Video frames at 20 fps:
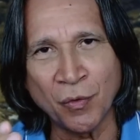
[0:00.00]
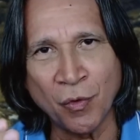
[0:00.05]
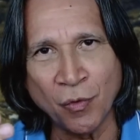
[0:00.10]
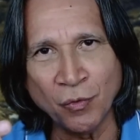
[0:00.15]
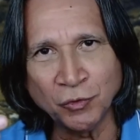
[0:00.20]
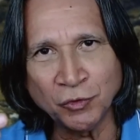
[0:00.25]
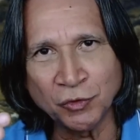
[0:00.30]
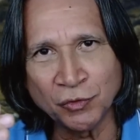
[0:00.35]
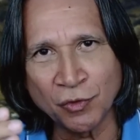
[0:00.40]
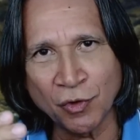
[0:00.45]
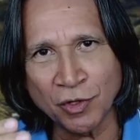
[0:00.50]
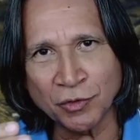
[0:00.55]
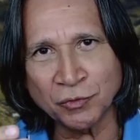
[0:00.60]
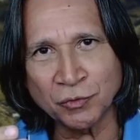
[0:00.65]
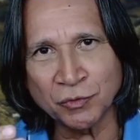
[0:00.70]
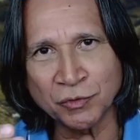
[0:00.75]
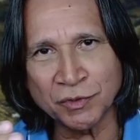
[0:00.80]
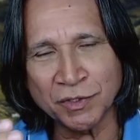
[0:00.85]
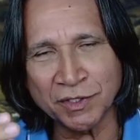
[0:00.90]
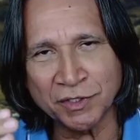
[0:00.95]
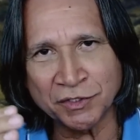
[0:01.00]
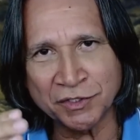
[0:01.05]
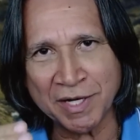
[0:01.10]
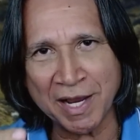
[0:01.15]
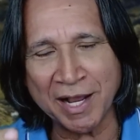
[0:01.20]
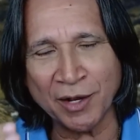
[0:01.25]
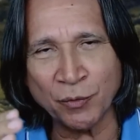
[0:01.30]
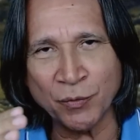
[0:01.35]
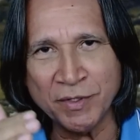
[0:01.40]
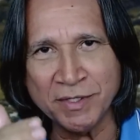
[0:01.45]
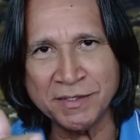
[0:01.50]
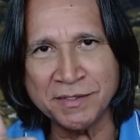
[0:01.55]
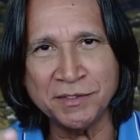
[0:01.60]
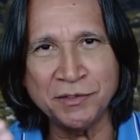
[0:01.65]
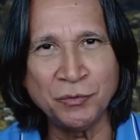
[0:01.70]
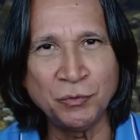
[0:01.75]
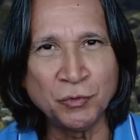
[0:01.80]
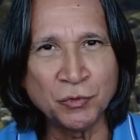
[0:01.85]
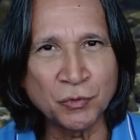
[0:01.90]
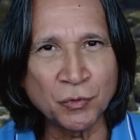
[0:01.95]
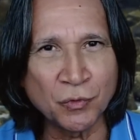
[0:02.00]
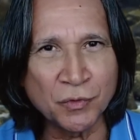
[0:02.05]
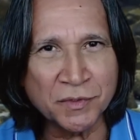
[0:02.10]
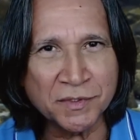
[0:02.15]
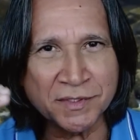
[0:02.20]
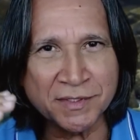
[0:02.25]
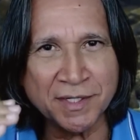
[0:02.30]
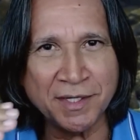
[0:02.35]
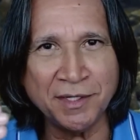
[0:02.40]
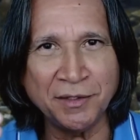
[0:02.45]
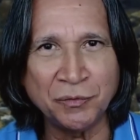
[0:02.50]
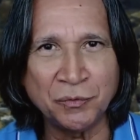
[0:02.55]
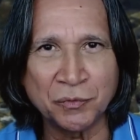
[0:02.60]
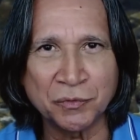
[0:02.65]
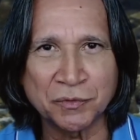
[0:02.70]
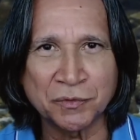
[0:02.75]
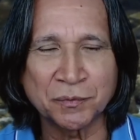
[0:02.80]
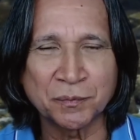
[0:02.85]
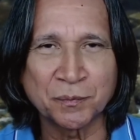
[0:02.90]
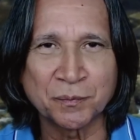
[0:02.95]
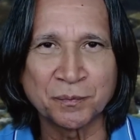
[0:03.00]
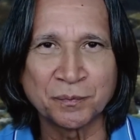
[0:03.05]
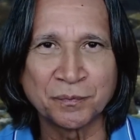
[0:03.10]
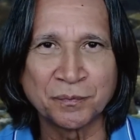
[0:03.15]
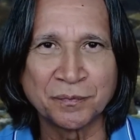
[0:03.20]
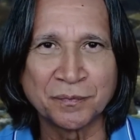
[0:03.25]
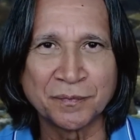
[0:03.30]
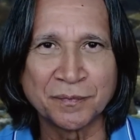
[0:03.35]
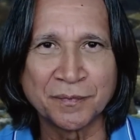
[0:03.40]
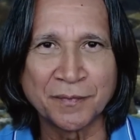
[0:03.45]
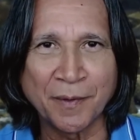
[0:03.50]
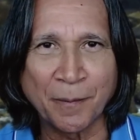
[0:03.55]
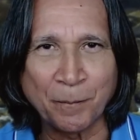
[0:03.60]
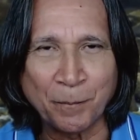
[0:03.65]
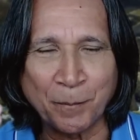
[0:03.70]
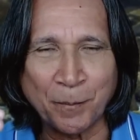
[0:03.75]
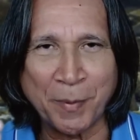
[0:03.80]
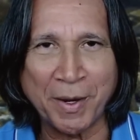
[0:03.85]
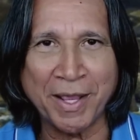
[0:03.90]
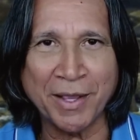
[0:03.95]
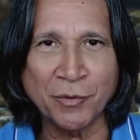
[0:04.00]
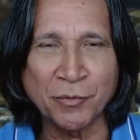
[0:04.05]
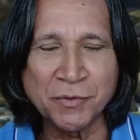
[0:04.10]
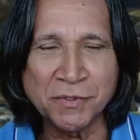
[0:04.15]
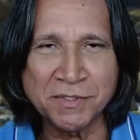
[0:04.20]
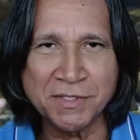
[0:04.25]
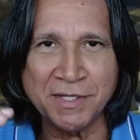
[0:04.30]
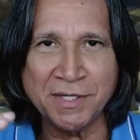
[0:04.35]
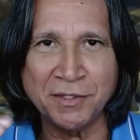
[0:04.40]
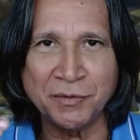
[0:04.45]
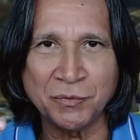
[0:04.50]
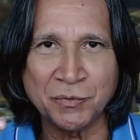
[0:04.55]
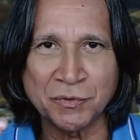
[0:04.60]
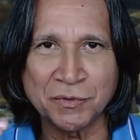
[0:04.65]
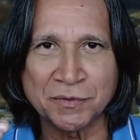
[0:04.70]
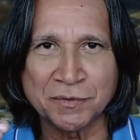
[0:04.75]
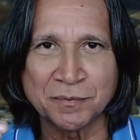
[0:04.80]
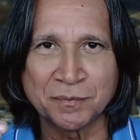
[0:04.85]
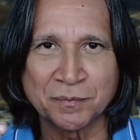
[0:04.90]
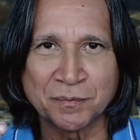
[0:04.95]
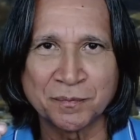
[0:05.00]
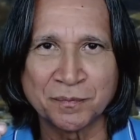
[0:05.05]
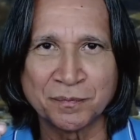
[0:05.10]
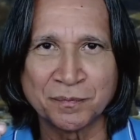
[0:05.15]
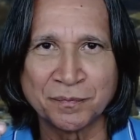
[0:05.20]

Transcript: com os nossos já conhecidos conceitos, preconceitos,